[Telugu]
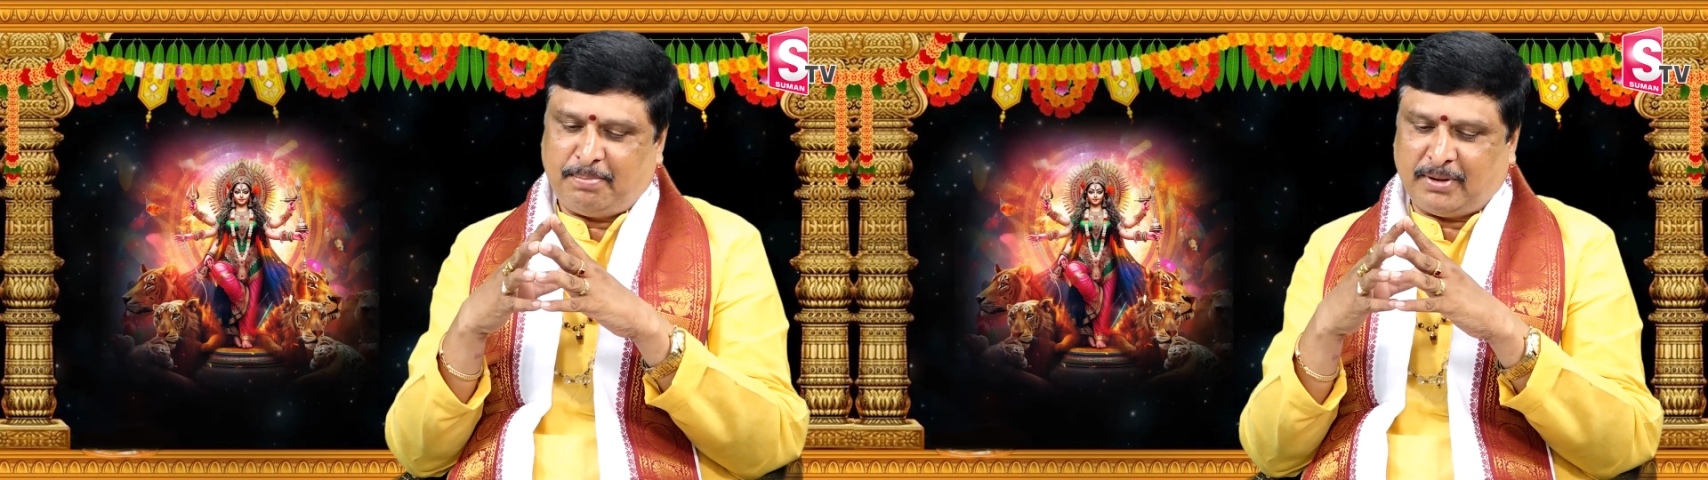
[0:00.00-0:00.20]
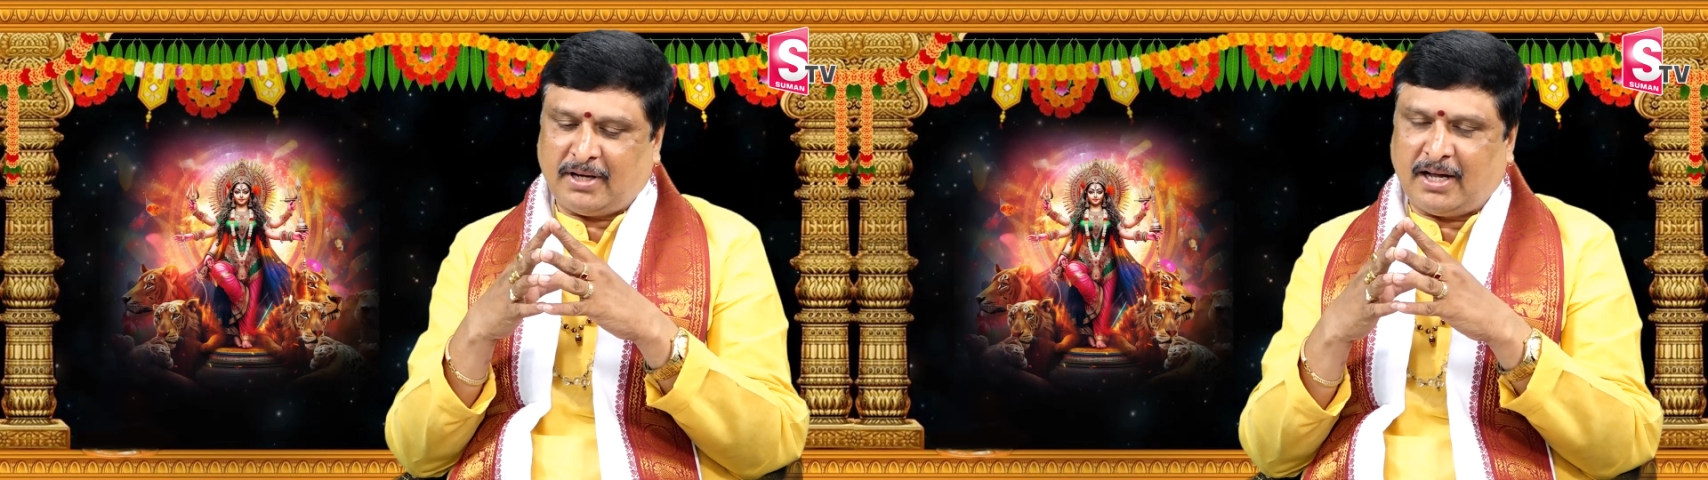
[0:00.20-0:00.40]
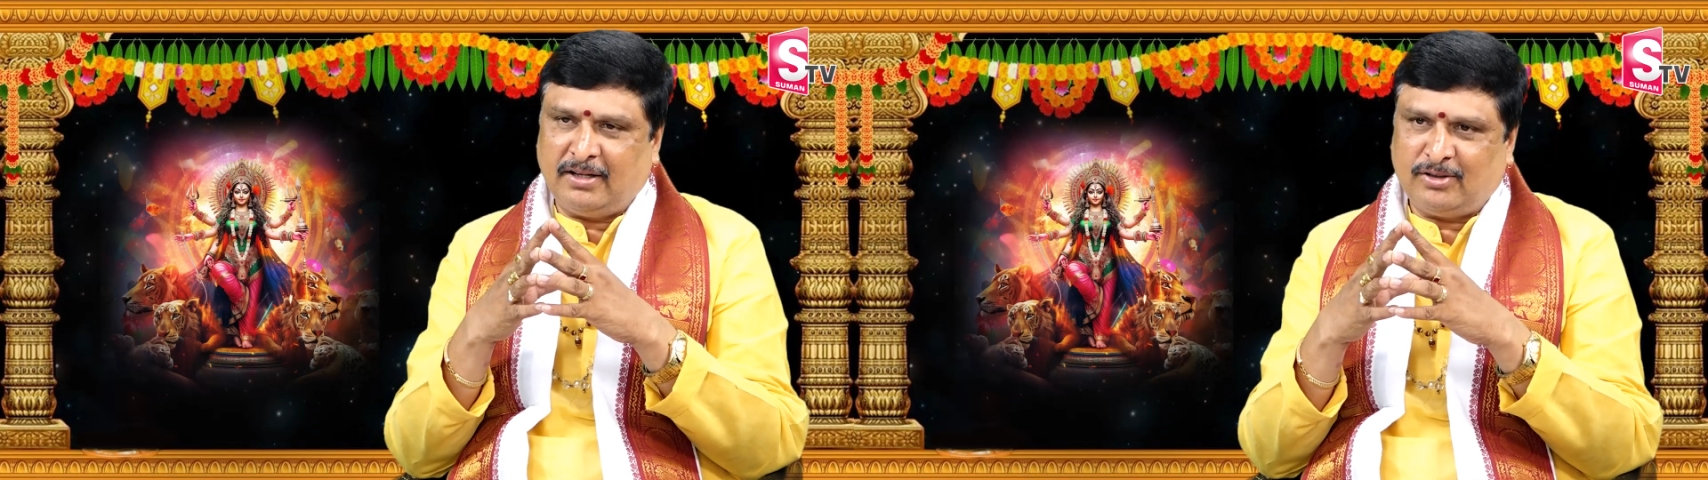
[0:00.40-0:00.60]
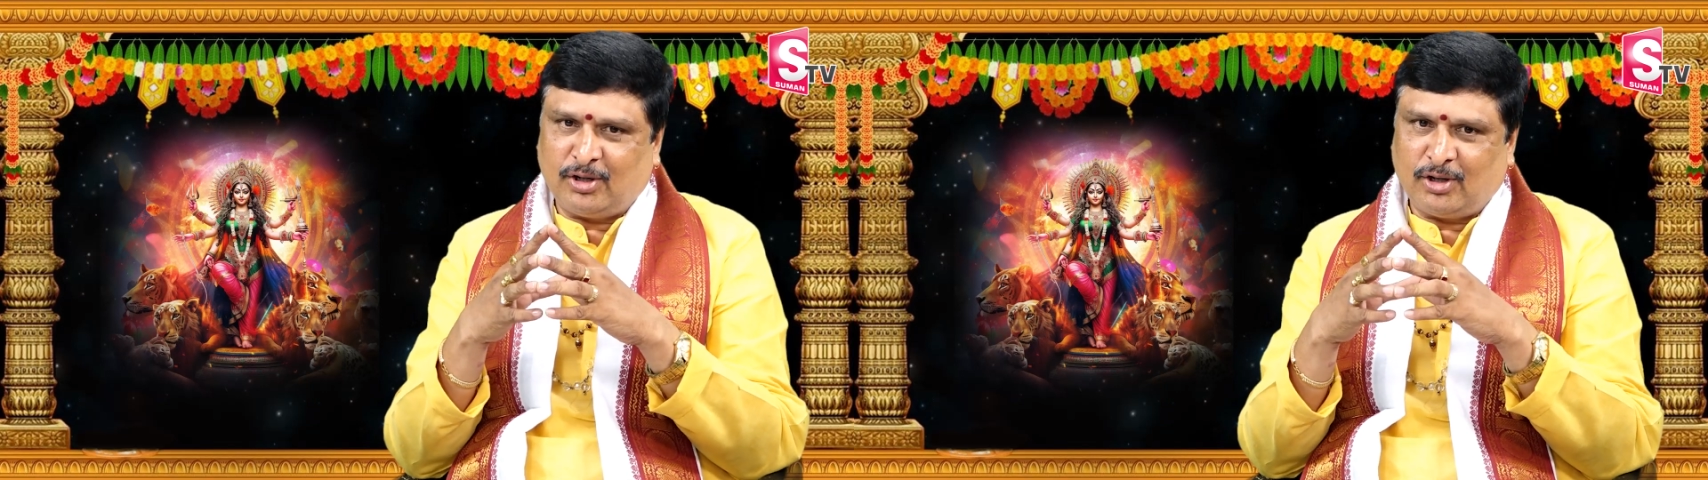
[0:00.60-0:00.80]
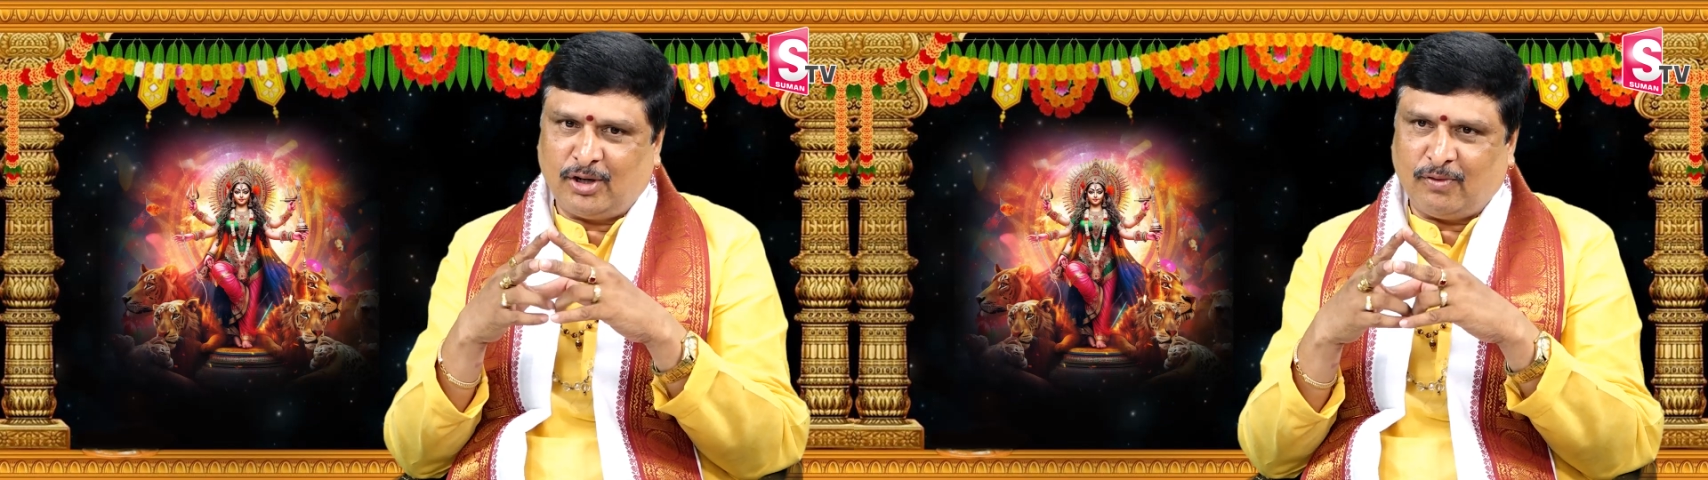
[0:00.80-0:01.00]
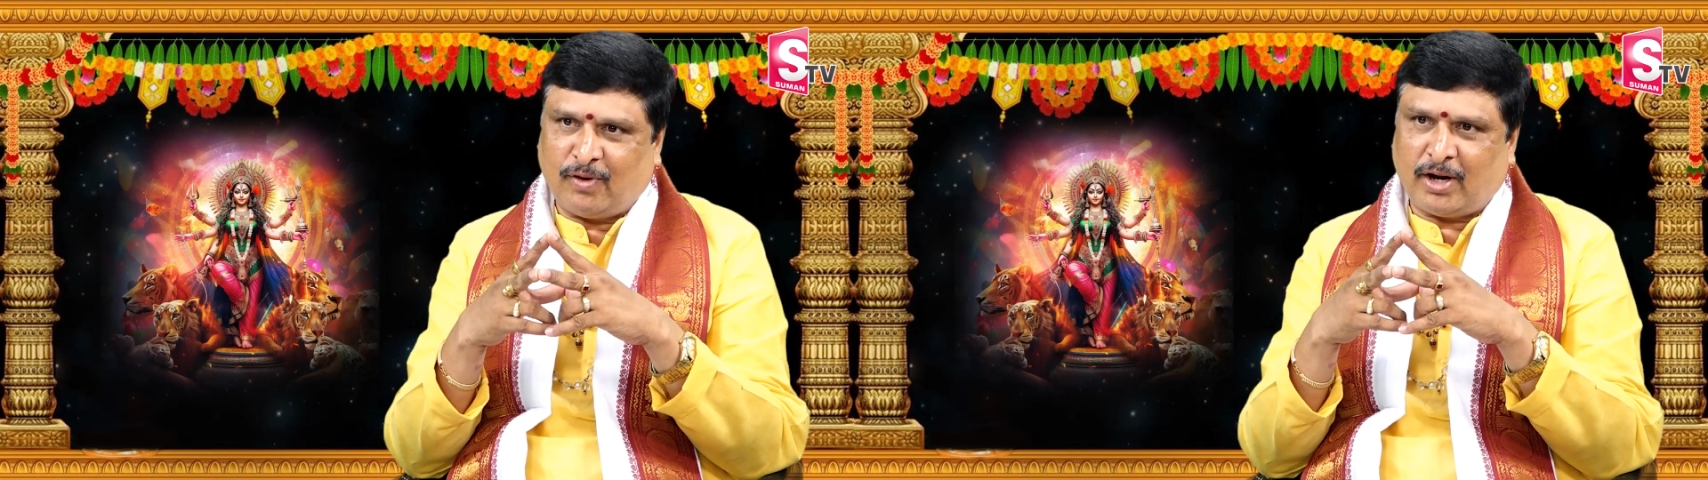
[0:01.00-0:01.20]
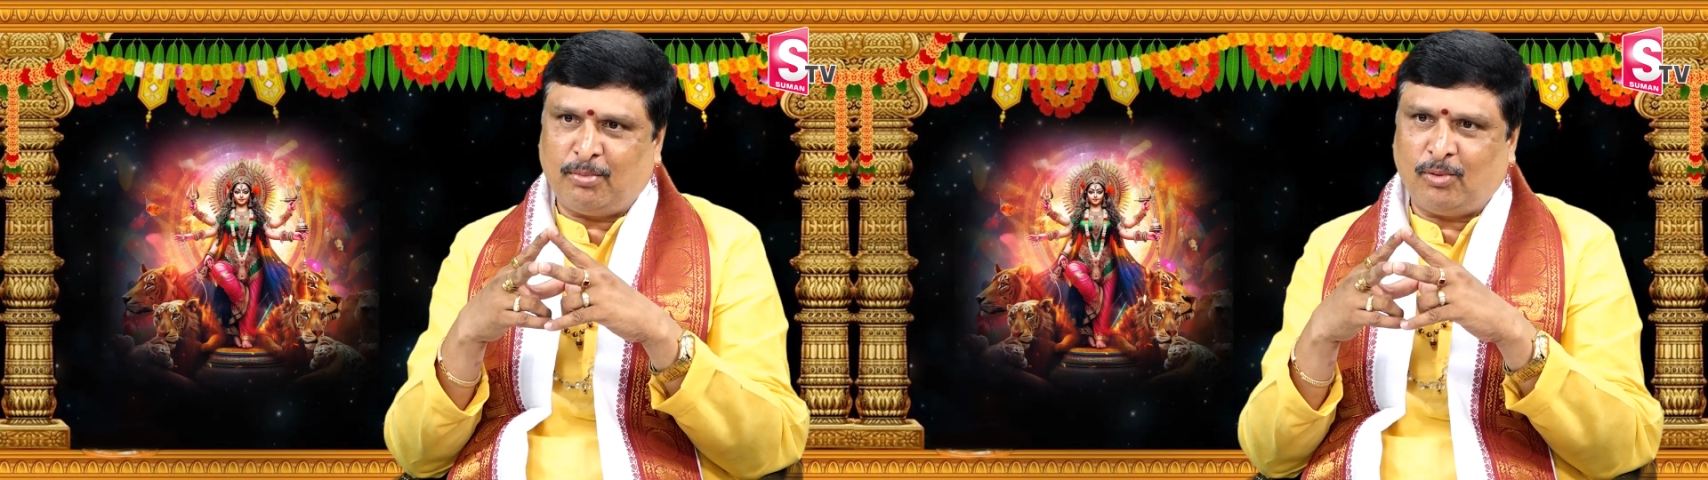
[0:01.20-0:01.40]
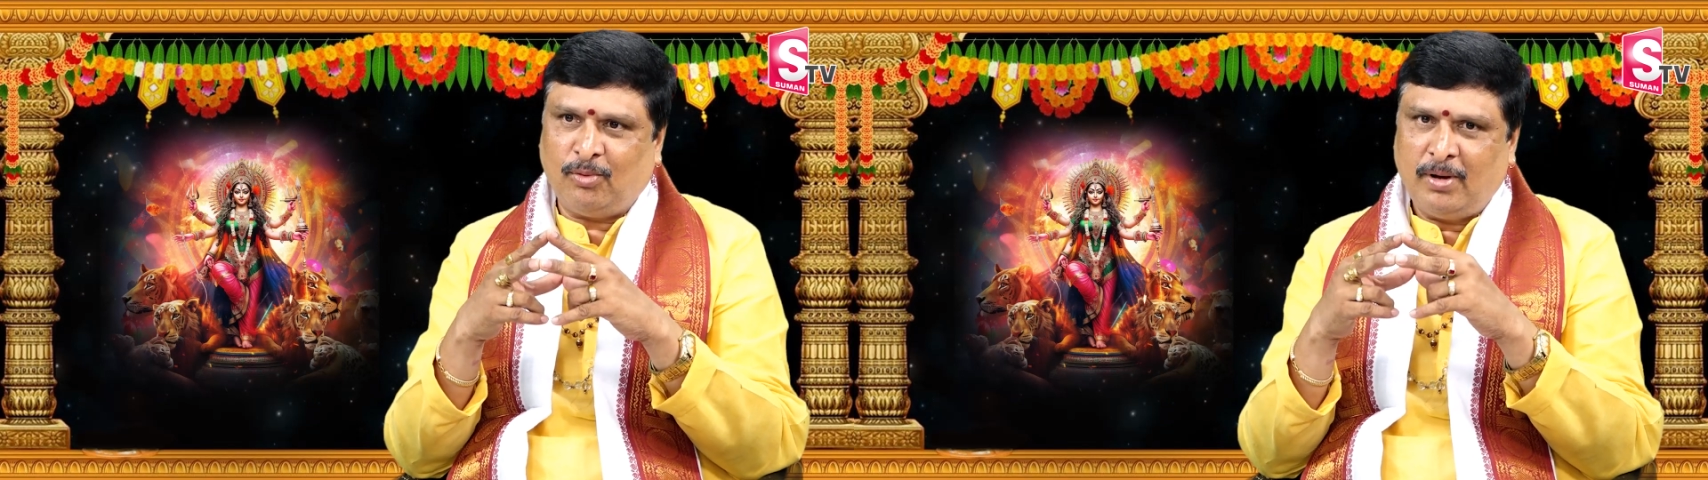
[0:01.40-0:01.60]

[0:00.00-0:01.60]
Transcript: ప్రసాదించినటువంటి వరము